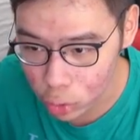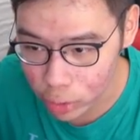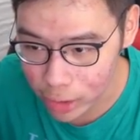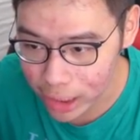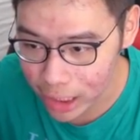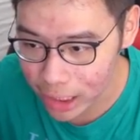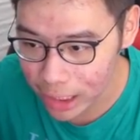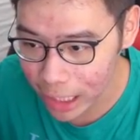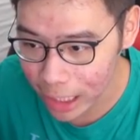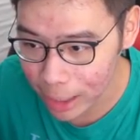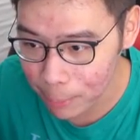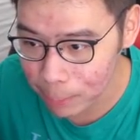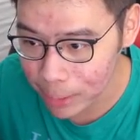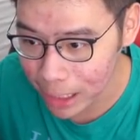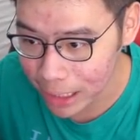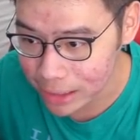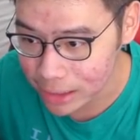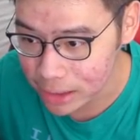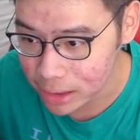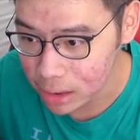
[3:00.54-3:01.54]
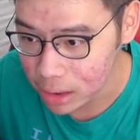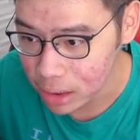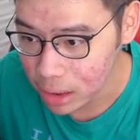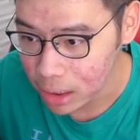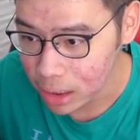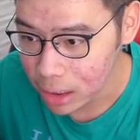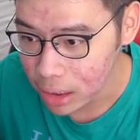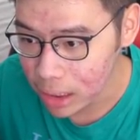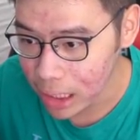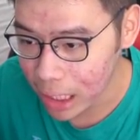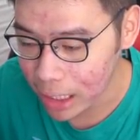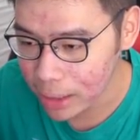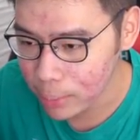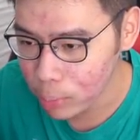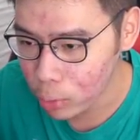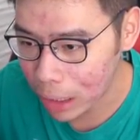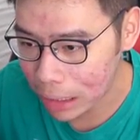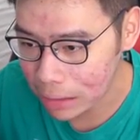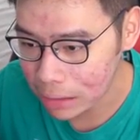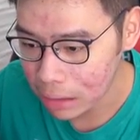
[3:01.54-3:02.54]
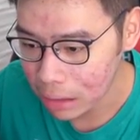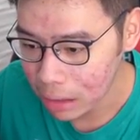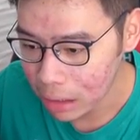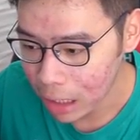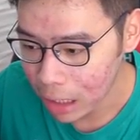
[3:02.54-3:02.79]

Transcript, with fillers: tunggu ini ada eggplants. Ya ini bukan.